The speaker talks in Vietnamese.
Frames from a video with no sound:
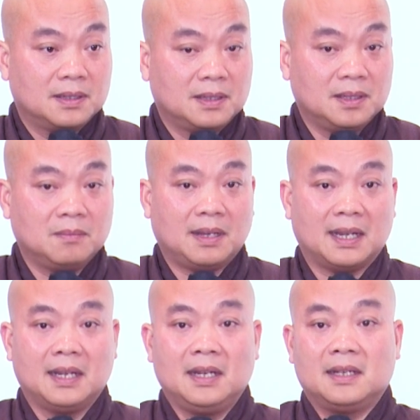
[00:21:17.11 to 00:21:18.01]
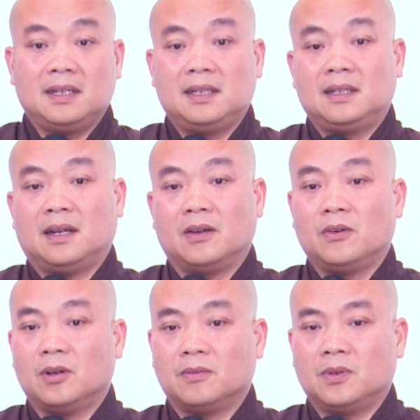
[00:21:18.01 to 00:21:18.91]
Nhưng mà khi họ
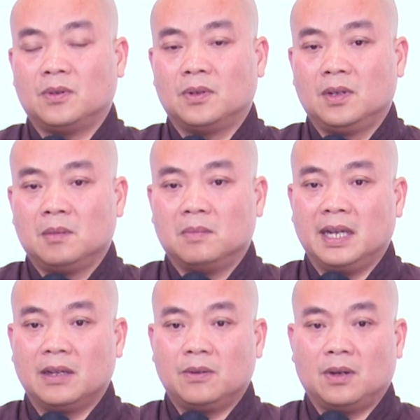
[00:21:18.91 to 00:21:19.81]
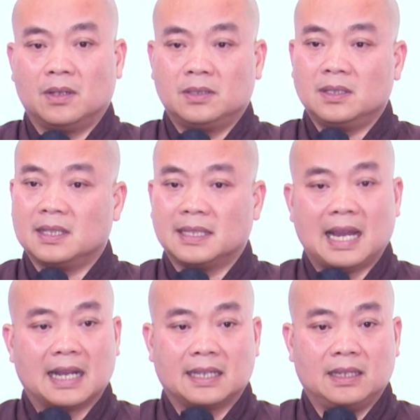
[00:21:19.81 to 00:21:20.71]
ngồi vô, bữa ăn của họ rất là
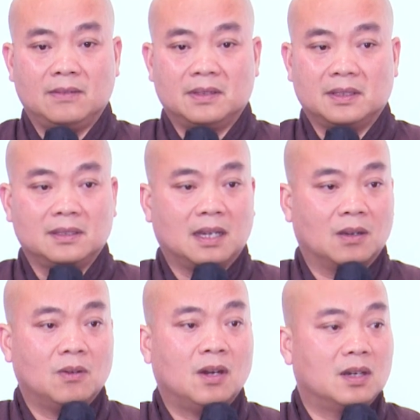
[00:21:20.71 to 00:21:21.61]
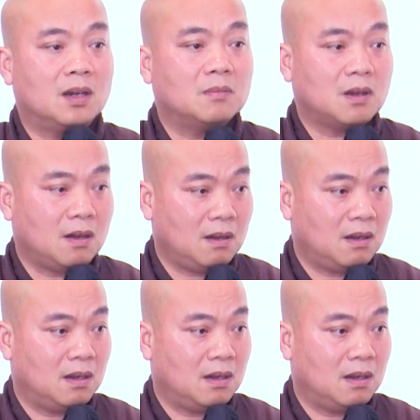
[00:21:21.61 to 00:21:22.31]
nhạt nhẽo và tinh thần của họ nó không có.